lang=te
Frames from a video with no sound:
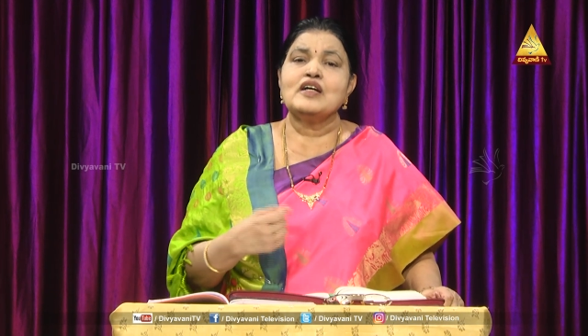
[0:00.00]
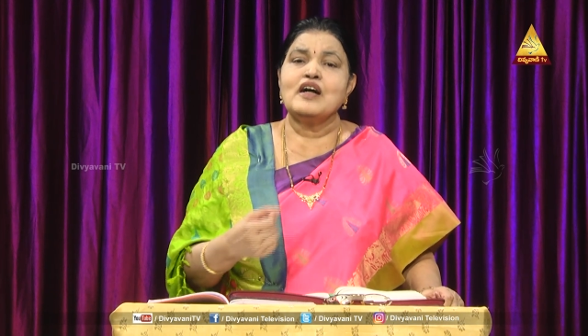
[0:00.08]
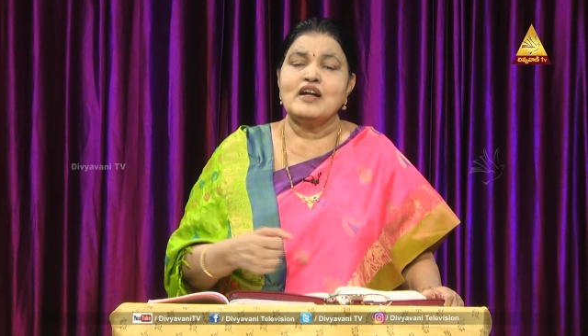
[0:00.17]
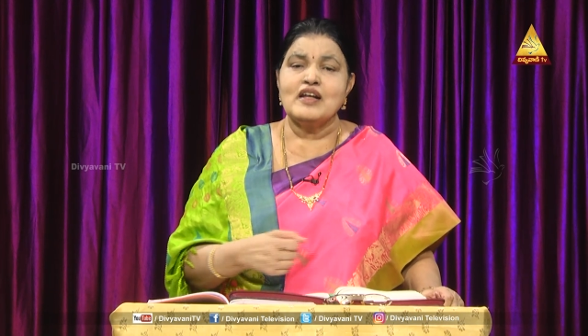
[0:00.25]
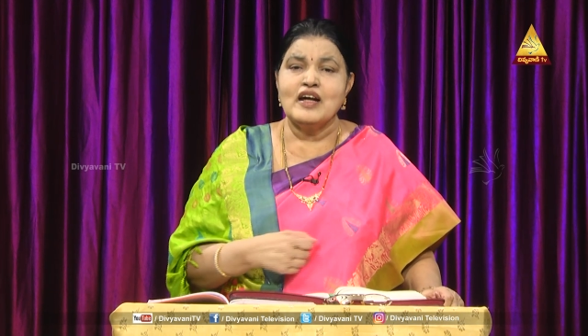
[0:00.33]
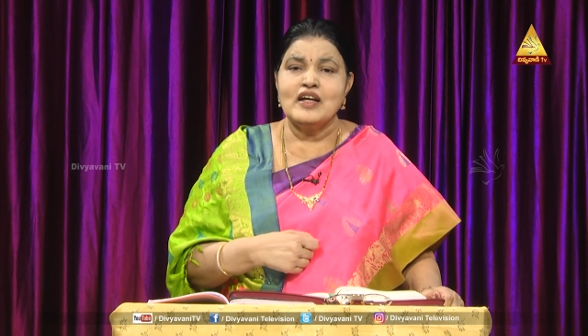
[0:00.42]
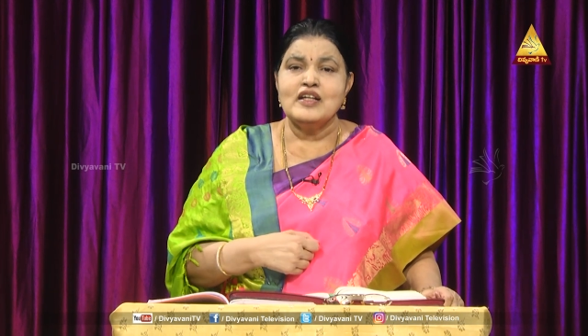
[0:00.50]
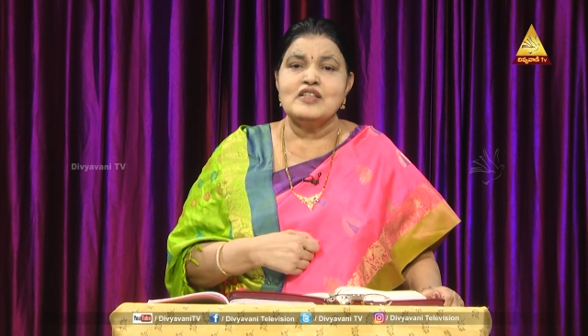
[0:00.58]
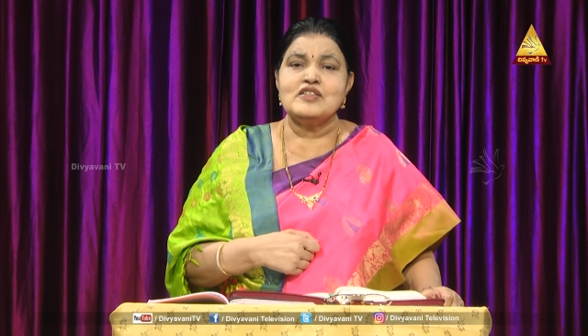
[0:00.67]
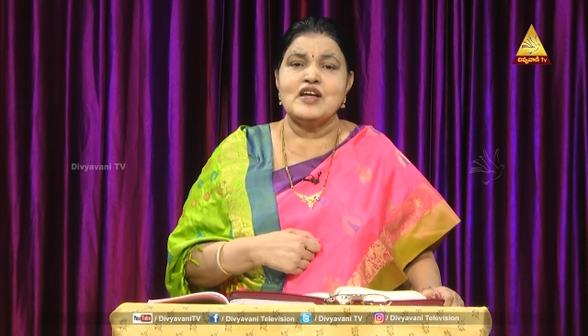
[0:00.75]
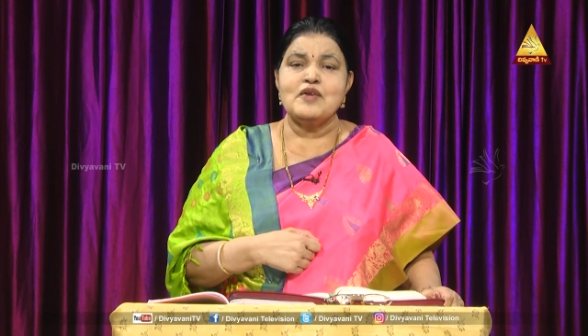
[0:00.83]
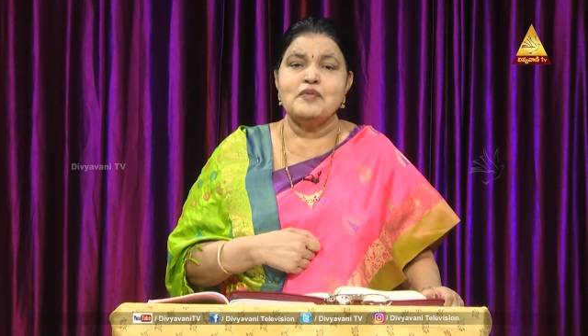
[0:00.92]
కార్యాన్ని
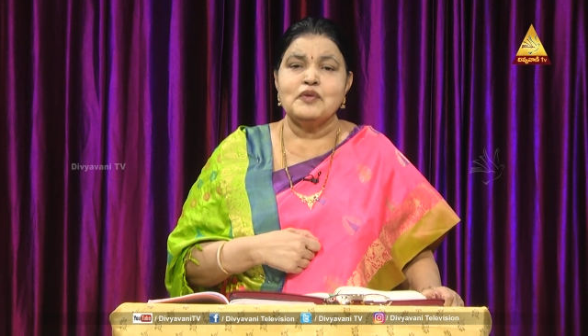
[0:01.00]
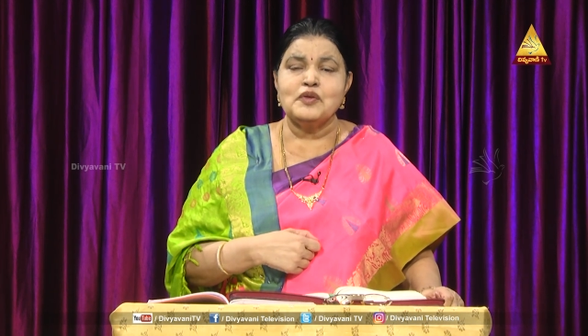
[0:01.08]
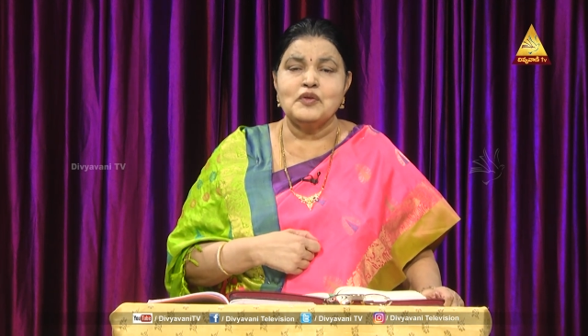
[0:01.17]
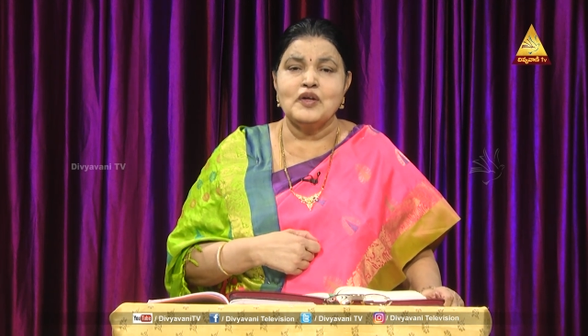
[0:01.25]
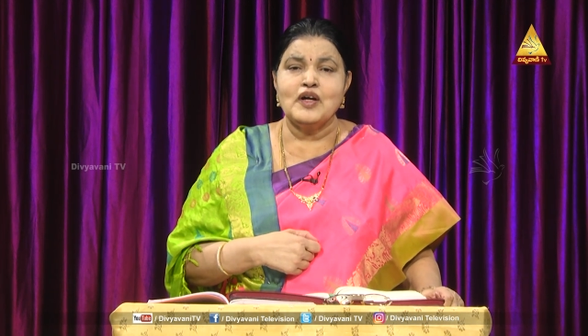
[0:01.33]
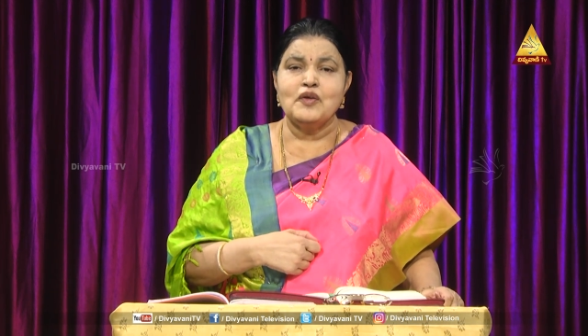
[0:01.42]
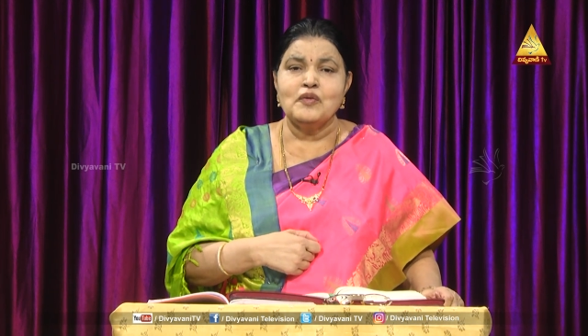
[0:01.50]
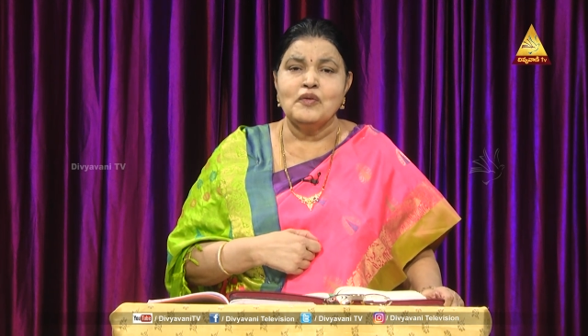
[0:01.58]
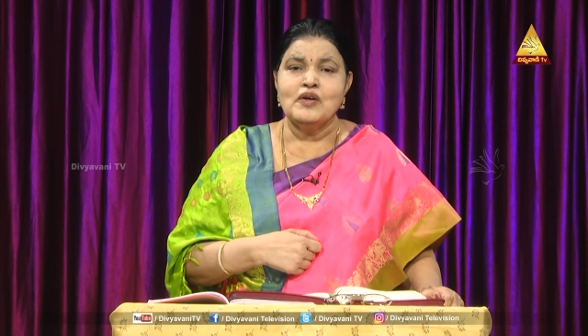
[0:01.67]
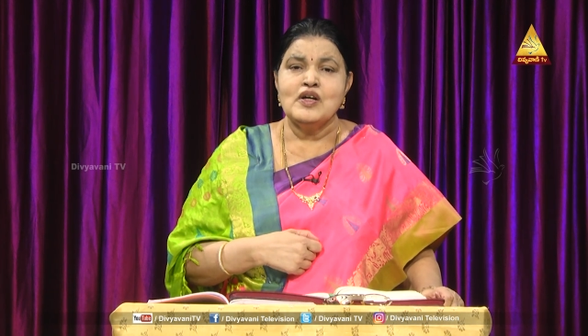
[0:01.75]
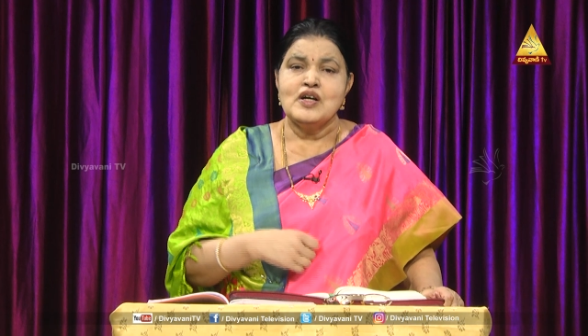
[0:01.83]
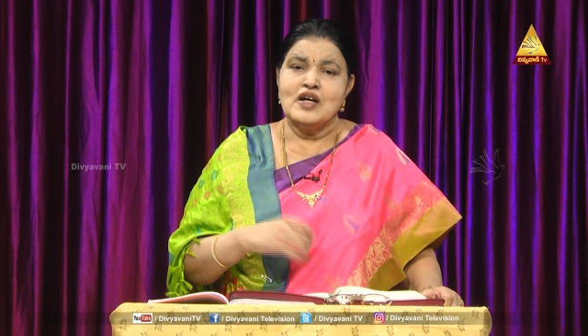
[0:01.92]
చేయబోతున్నాను
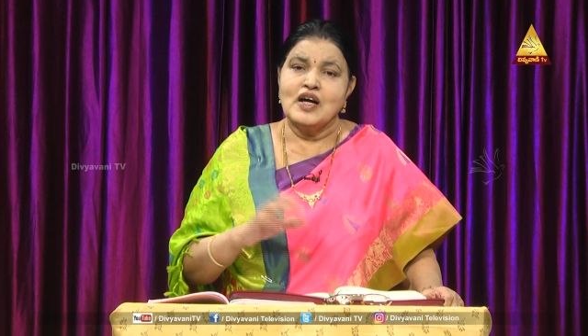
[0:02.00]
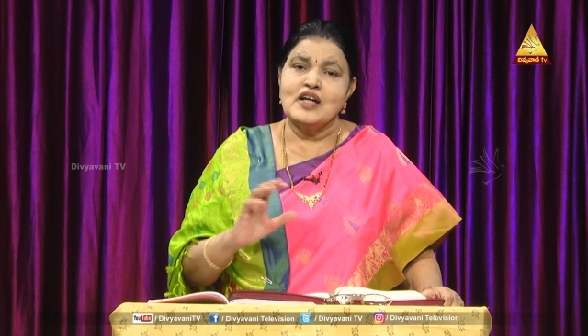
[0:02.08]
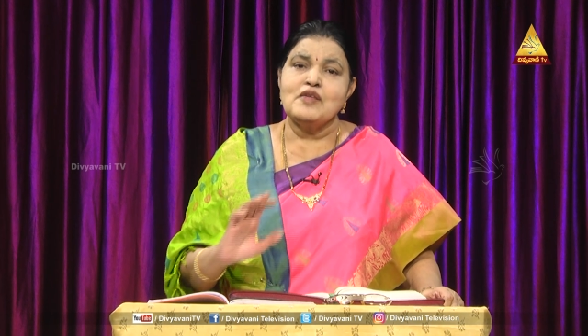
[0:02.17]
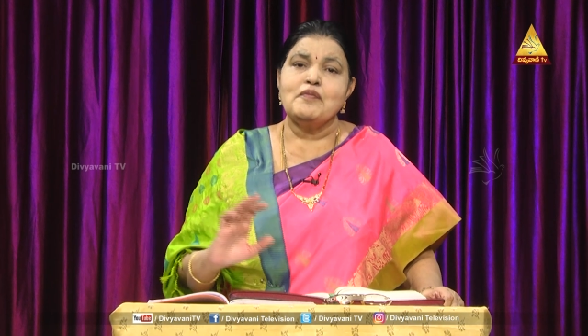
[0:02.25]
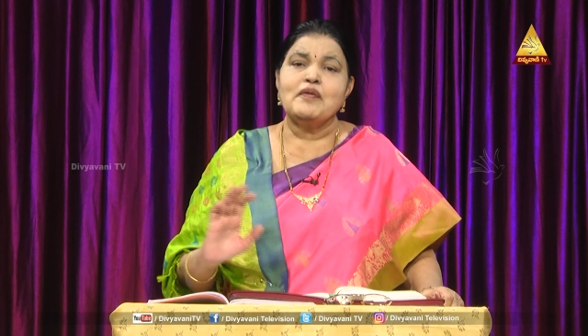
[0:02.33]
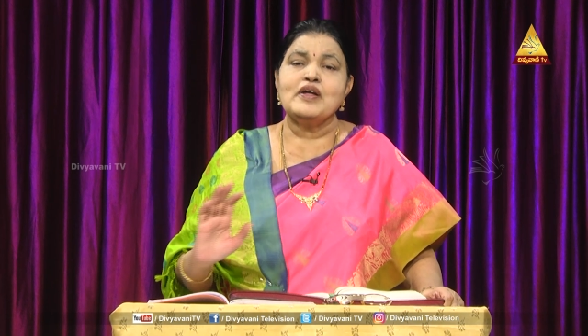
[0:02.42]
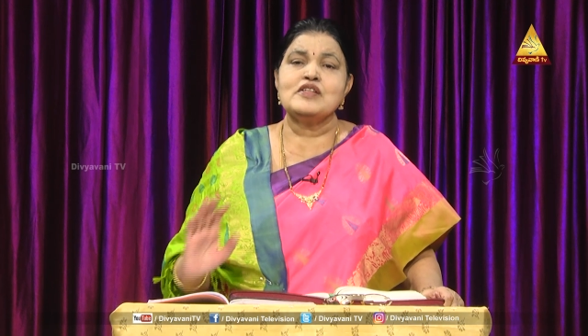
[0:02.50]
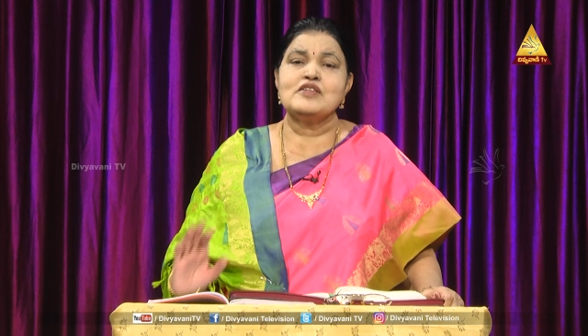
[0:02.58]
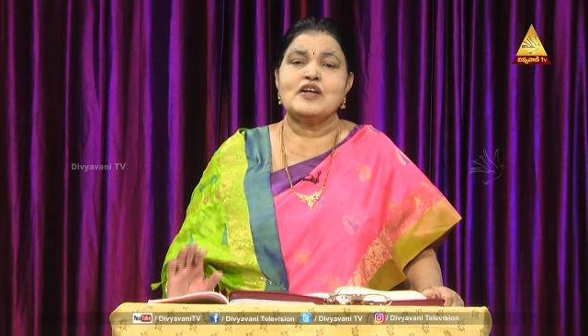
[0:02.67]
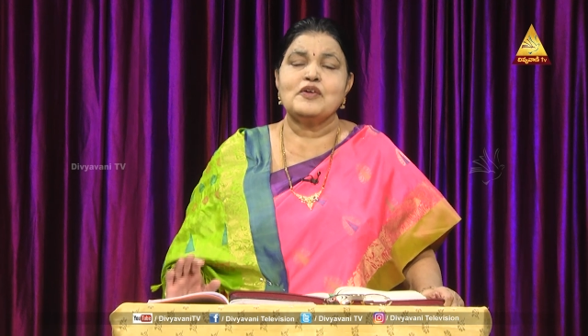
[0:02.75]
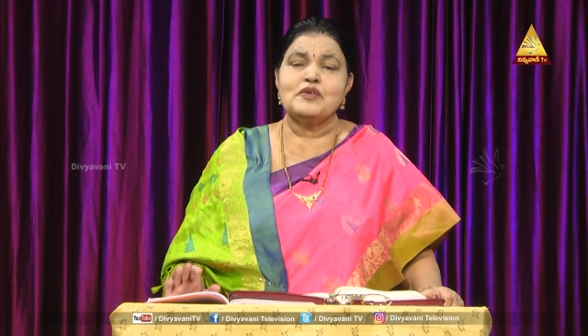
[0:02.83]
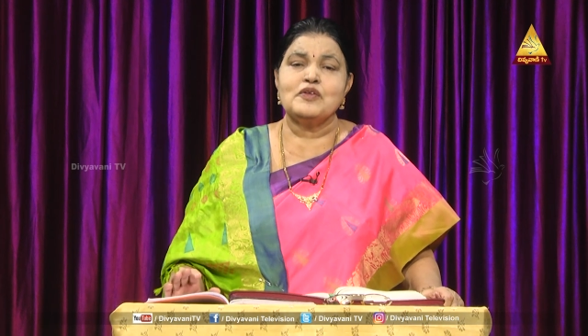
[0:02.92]
అది ఇప్పుడే
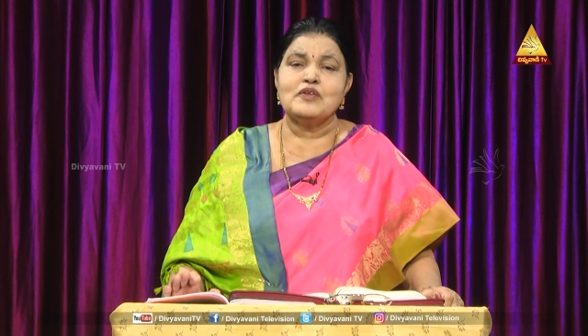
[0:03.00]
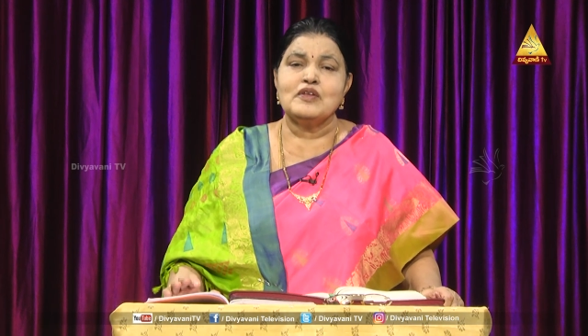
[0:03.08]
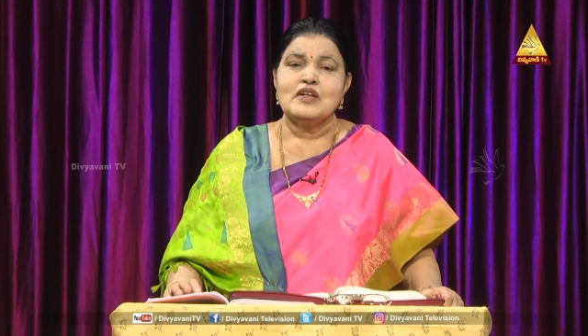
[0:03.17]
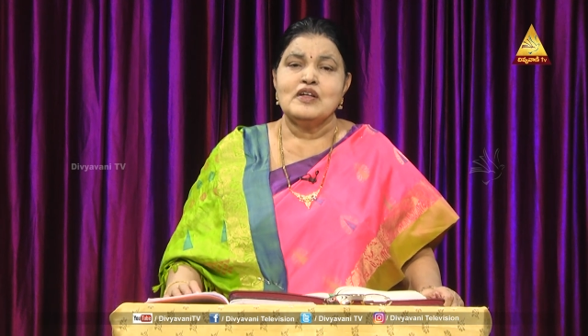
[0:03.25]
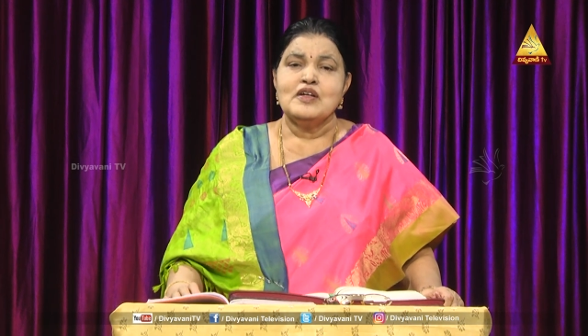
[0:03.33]
జరుగుతుంది